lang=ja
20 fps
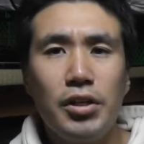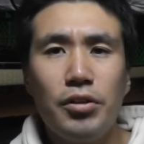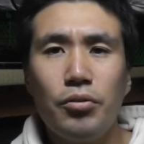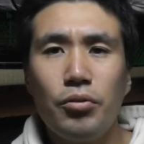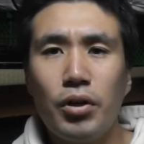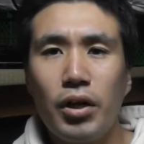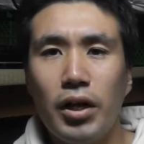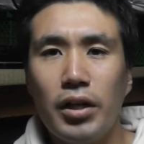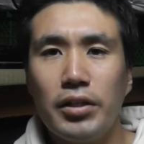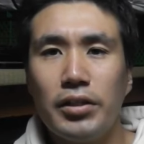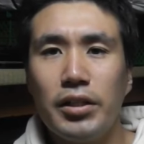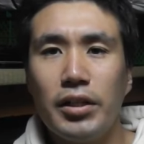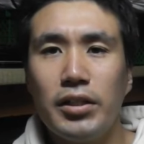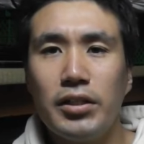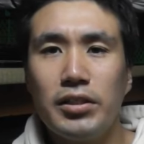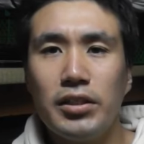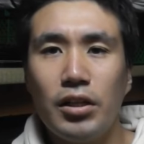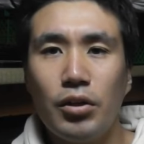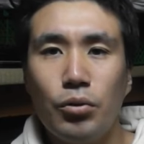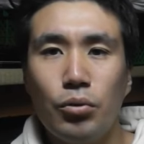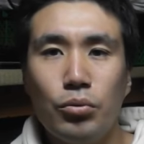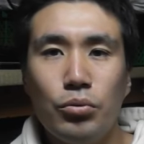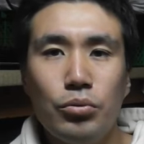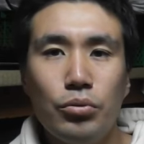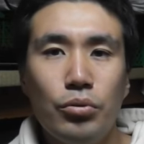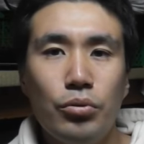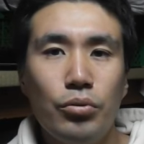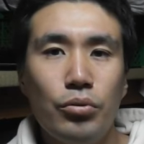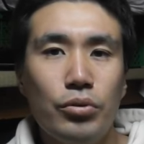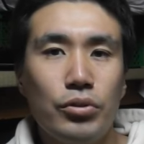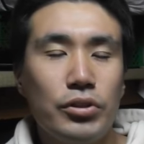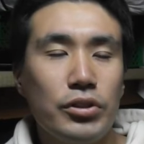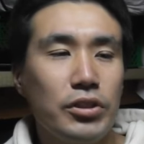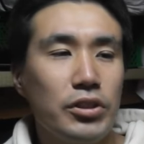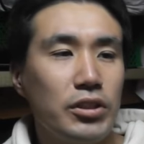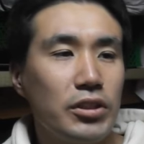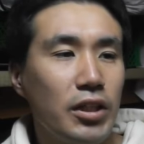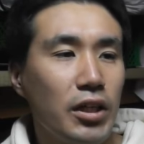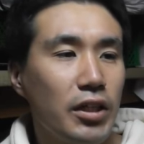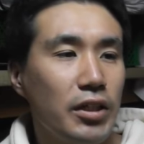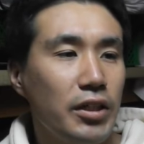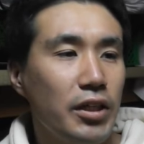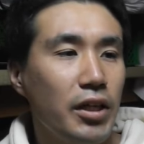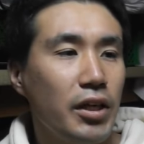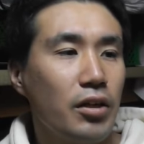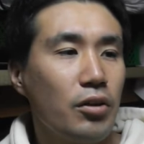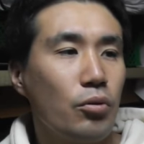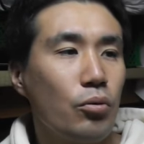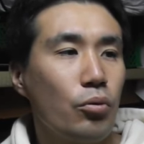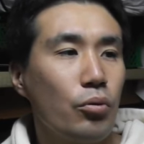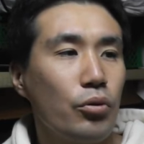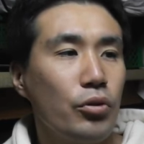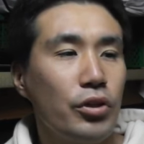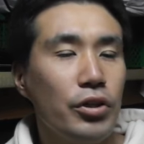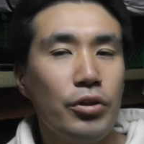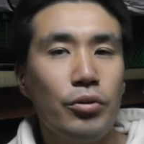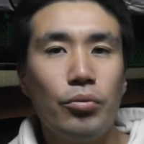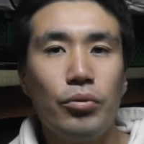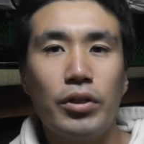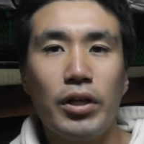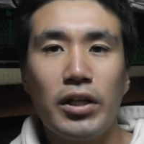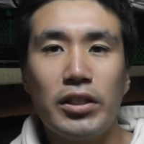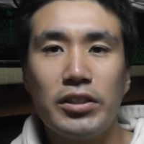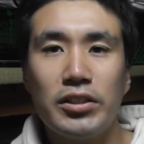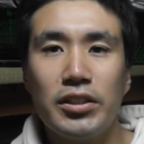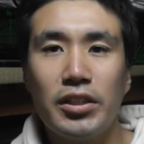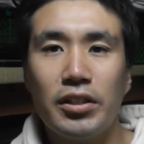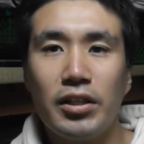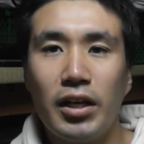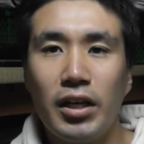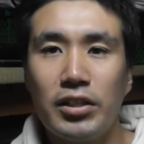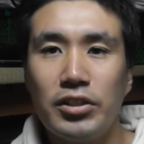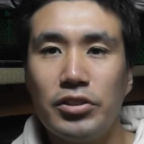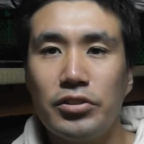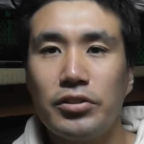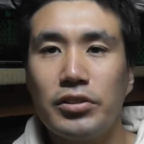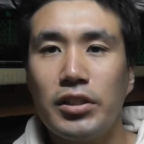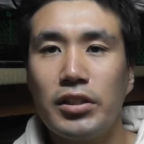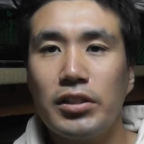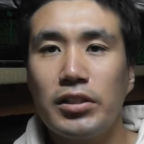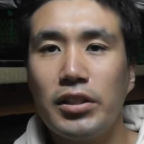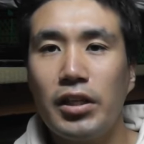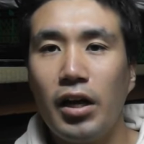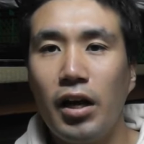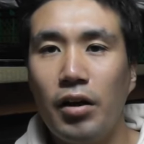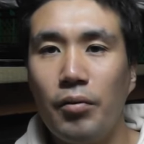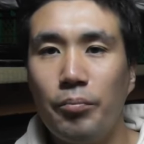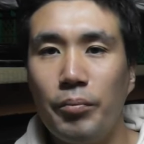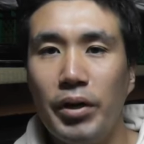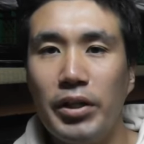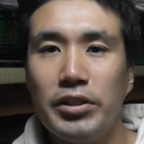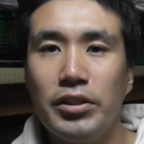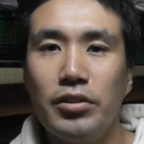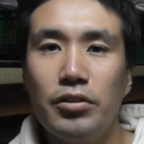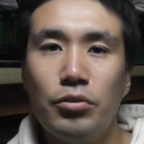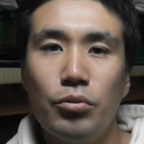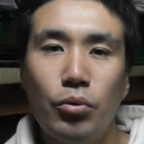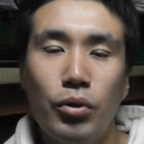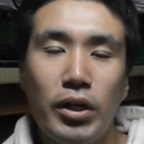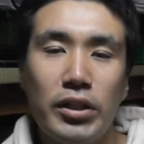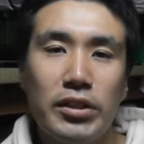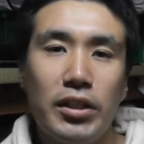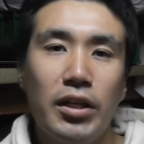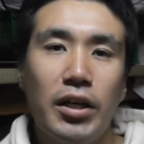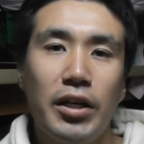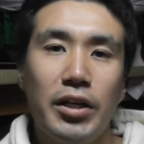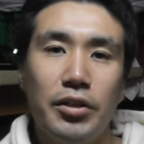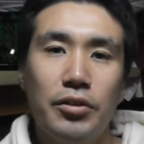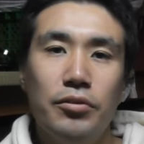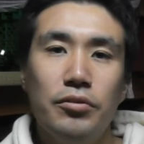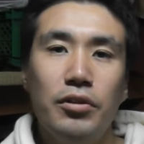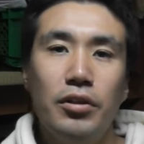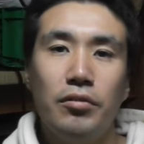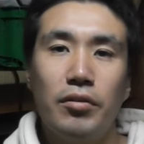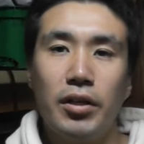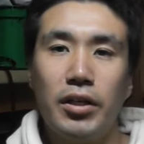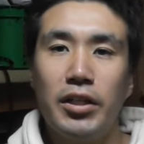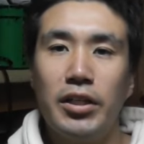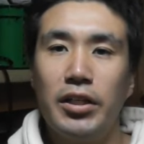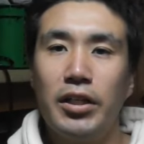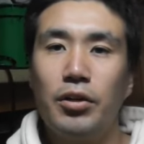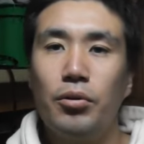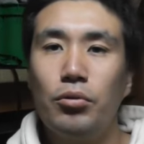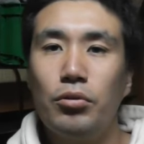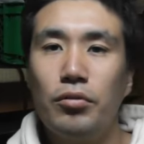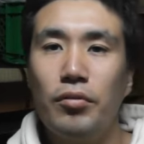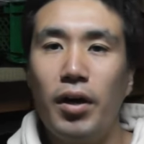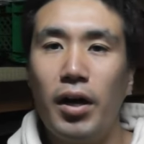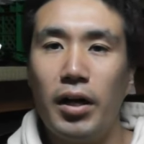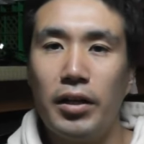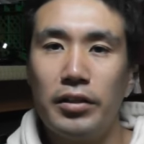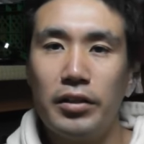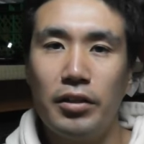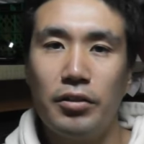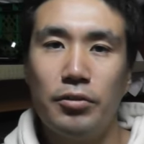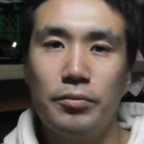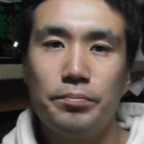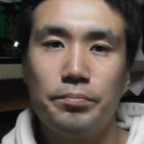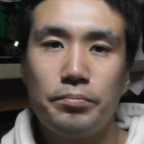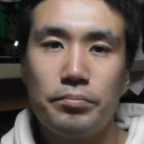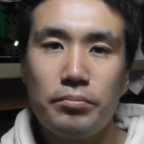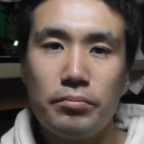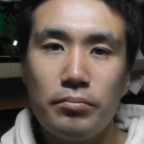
夜の寒暖差、温度の違いでこういう色を出して完熟させて販売してる農家さんがいるっていうのは聞いたことはあったの。